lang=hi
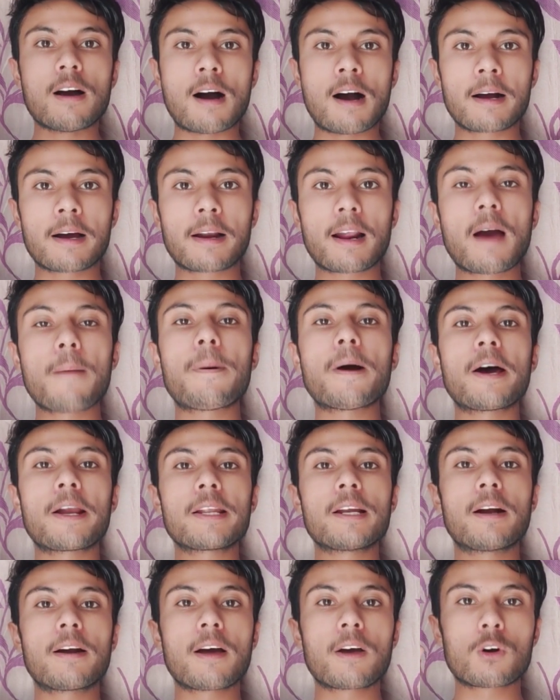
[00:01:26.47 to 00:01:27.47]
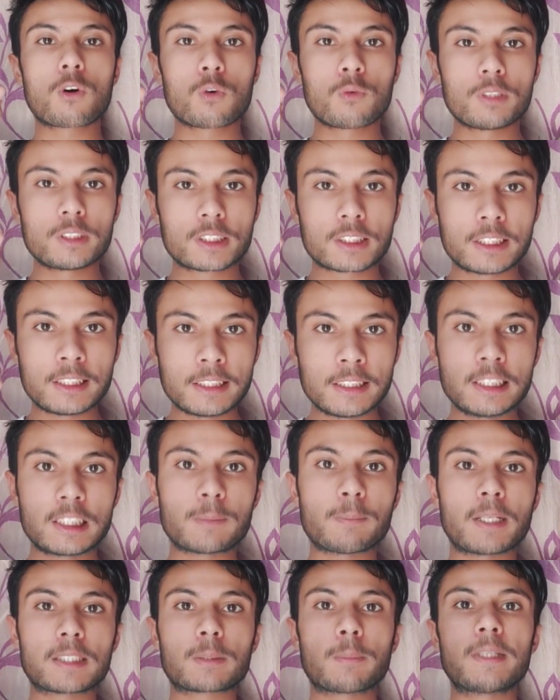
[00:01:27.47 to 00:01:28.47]
अगर आप हरियाणा रोडवेज की
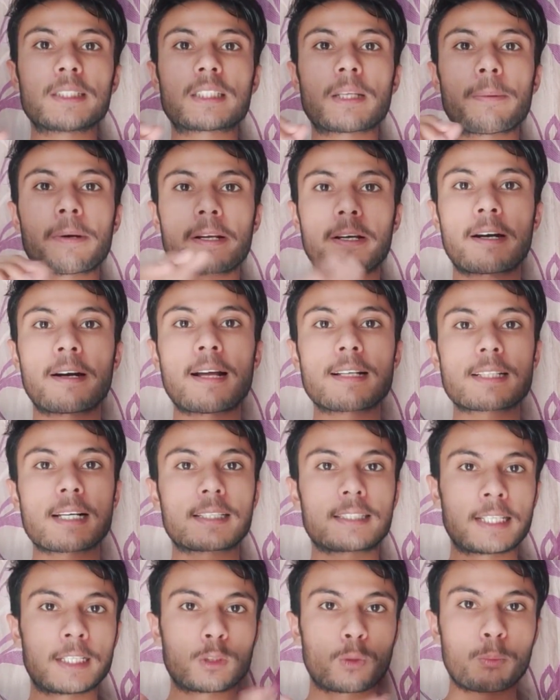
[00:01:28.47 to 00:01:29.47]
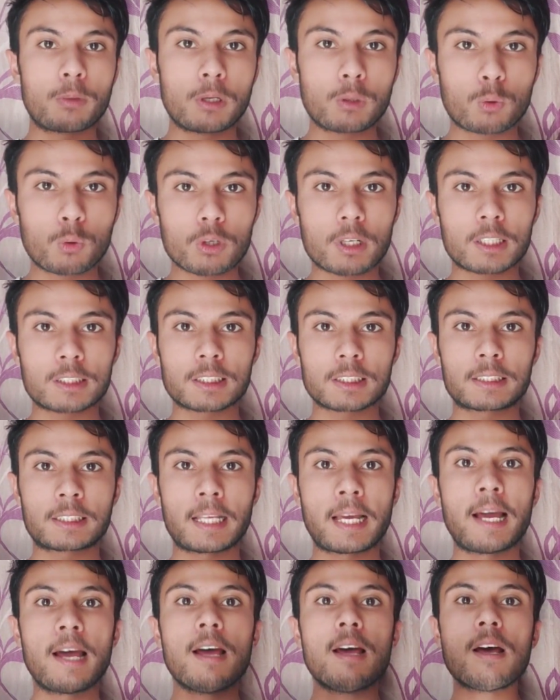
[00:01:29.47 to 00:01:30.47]
इस बस में सफर करना चाहते हैं तो बिल्कुल कर
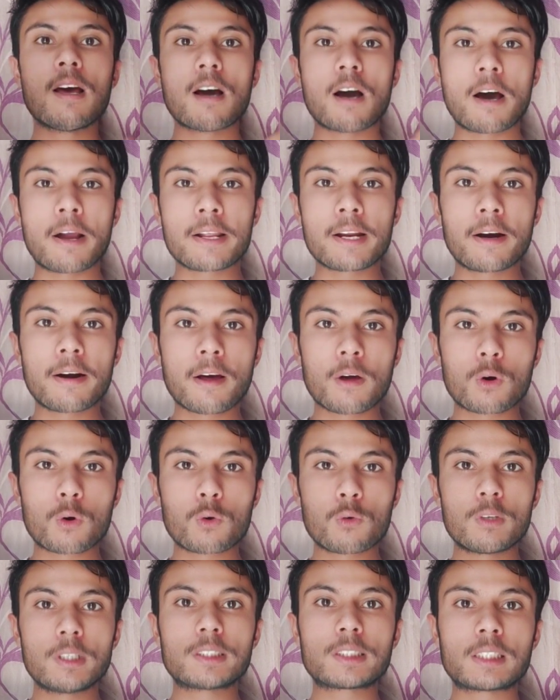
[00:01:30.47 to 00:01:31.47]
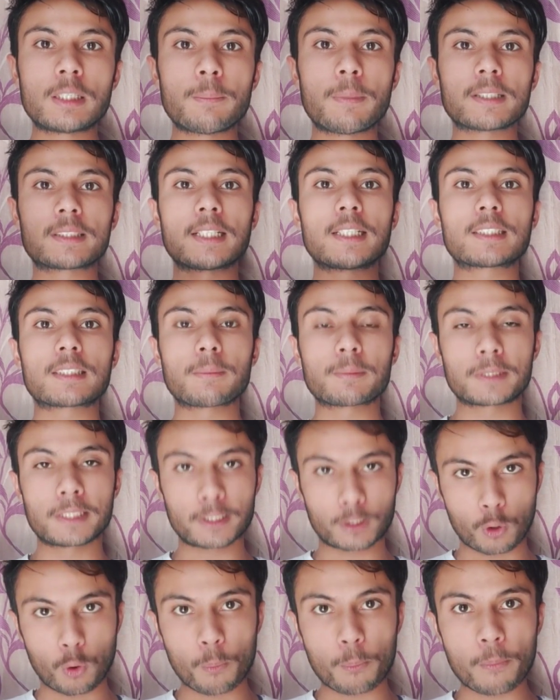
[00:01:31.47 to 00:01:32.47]
सकते हैं हरियाणा रोडवेज की बसें सबसे
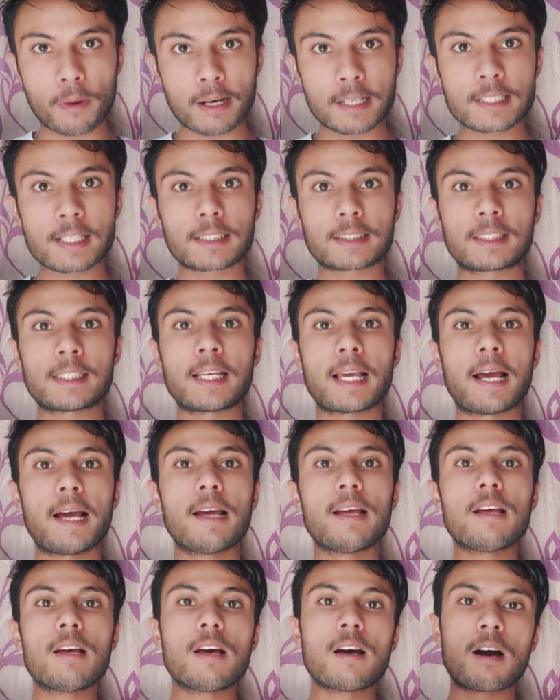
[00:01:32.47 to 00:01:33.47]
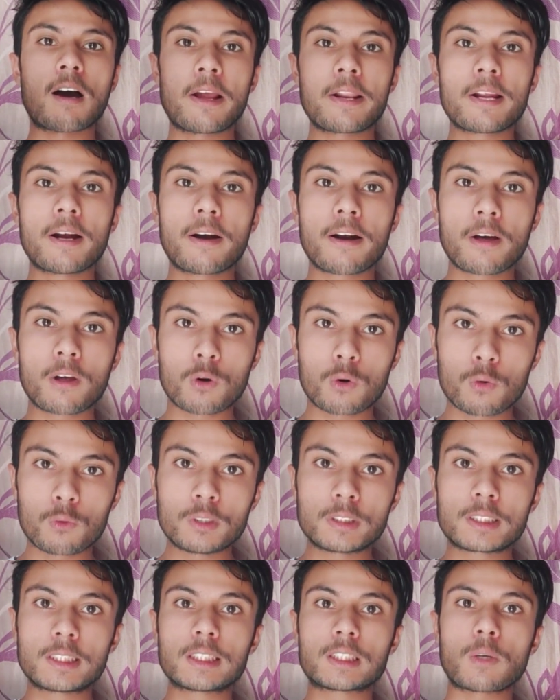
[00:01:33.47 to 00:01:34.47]
टॉप मानी जाती हैं हरियाणा
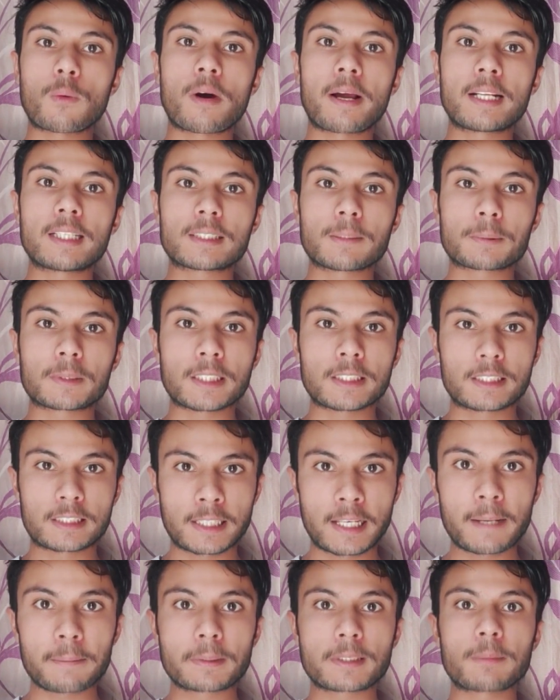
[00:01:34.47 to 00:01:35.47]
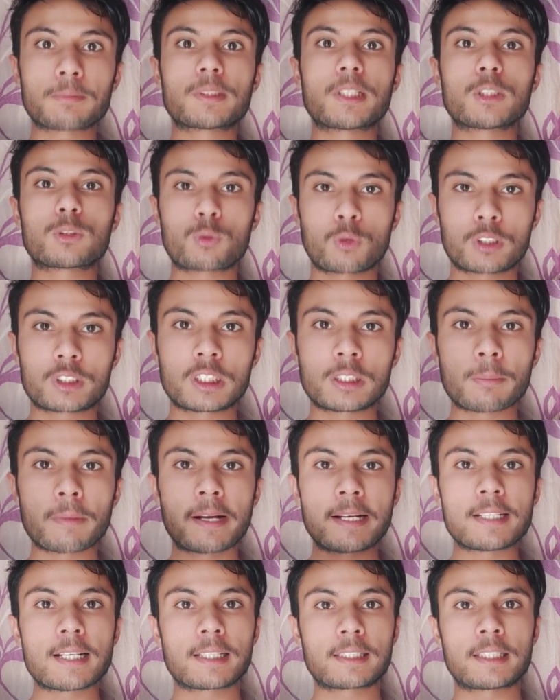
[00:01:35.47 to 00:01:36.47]
रोडवेज की सवारी सबसे सेफ सबसे सुरक्षित
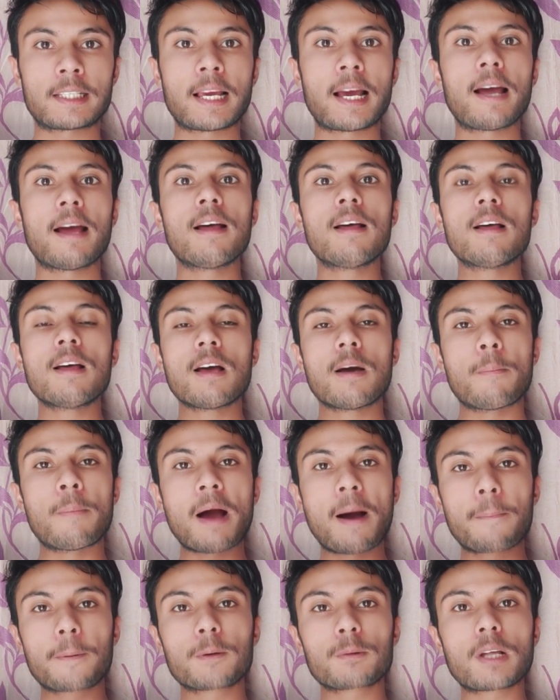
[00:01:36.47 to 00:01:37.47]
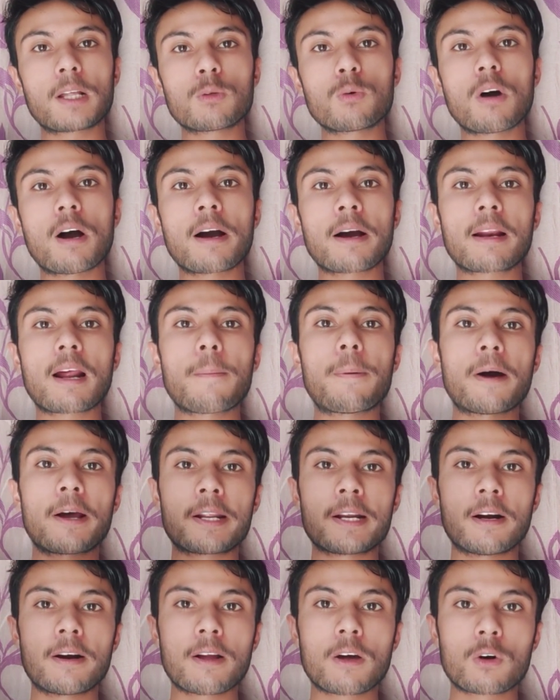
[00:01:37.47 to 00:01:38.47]
मानी जाती है मैं आपको बता दूं अगर आप
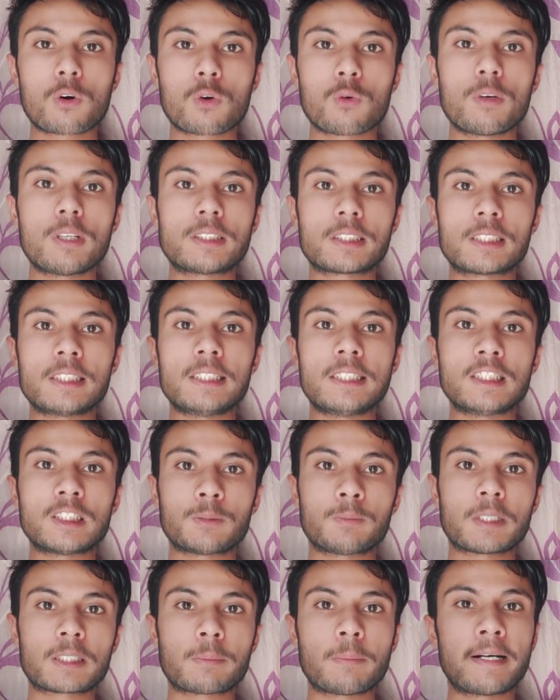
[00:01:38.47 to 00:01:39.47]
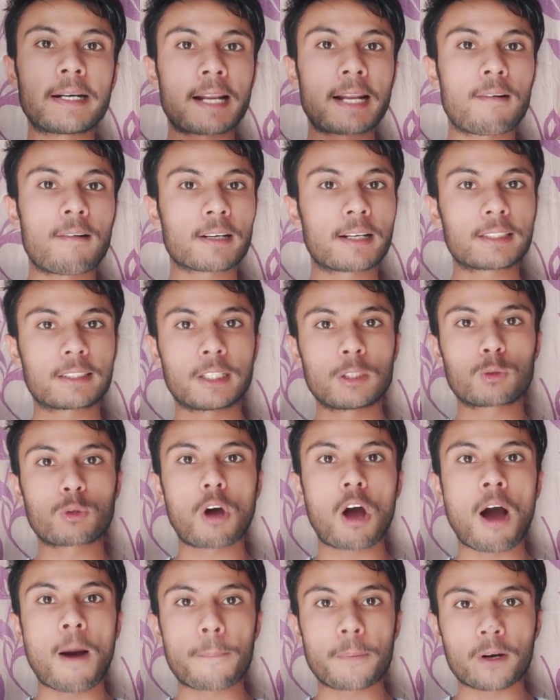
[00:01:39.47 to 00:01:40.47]
हरियाणा रोडवेज की इस बस में ट्रैवल करते हैं तो
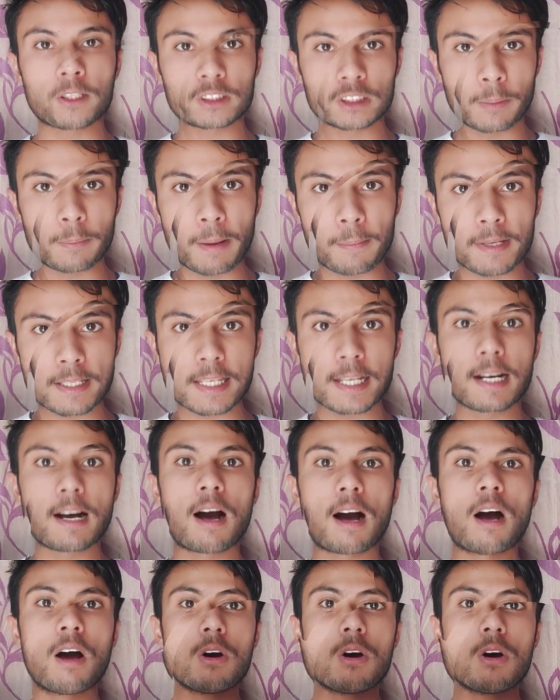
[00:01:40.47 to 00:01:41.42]
आपका समय बचेगा